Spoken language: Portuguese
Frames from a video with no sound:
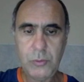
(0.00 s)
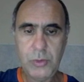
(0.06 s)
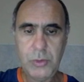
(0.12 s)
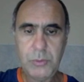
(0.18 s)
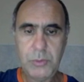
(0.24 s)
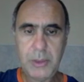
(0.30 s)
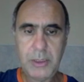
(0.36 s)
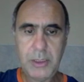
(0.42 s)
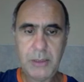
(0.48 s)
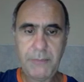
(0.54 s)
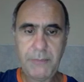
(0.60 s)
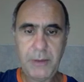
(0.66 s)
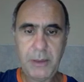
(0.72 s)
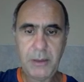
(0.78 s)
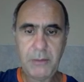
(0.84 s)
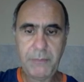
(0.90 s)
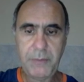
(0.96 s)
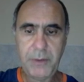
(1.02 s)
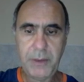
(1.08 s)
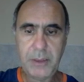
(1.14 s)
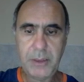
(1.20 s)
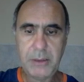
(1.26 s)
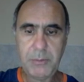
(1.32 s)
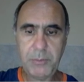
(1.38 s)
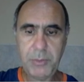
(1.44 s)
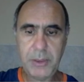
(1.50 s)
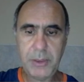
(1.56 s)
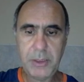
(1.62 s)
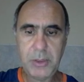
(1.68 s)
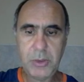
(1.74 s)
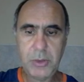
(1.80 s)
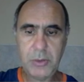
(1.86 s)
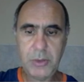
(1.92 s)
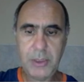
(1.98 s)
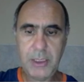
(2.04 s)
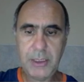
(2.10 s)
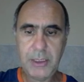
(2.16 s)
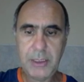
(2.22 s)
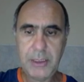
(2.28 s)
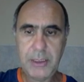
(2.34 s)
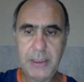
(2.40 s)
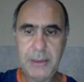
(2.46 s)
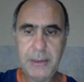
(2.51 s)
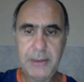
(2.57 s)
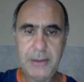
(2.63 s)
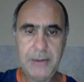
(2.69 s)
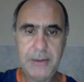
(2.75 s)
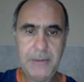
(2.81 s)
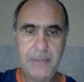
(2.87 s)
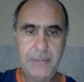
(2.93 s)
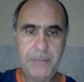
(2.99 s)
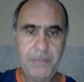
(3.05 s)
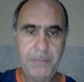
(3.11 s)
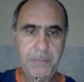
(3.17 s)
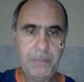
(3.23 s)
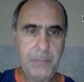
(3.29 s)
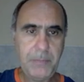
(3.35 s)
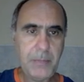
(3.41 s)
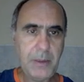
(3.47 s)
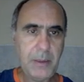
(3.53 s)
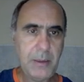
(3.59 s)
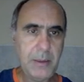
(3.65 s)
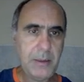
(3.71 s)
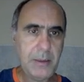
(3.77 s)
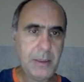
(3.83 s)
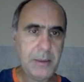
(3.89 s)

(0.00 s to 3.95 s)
de batata frita. Você pode adicionar aqui na